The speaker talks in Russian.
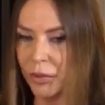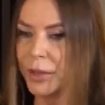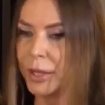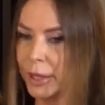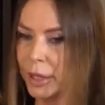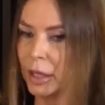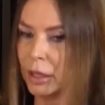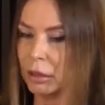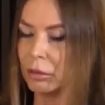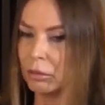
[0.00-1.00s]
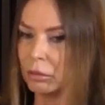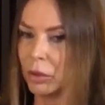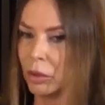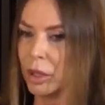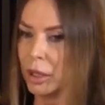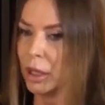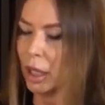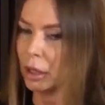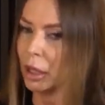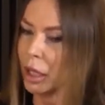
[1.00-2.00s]
все, то есть
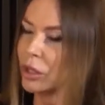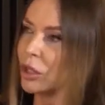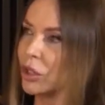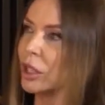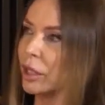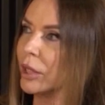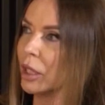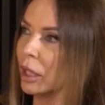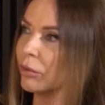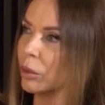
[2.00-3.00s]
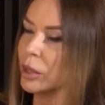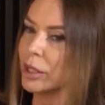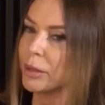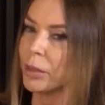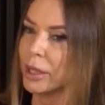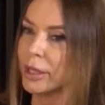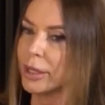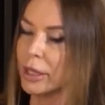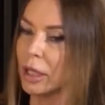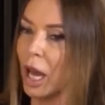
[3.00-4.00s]
каждый человек, кого не
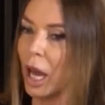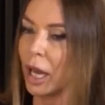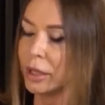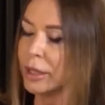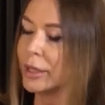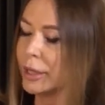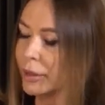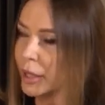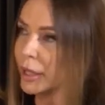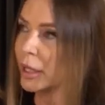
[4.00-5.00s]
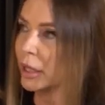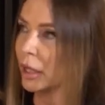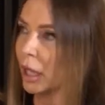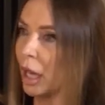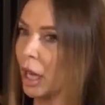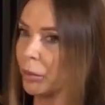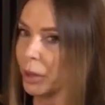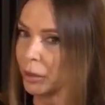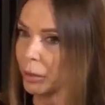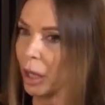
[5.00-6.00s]
спроси, они действительно
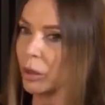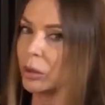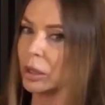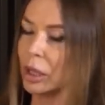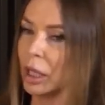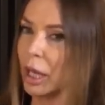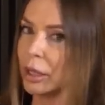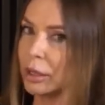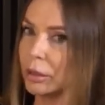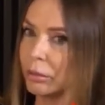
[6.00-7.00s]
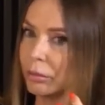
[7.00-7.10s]
понимают, как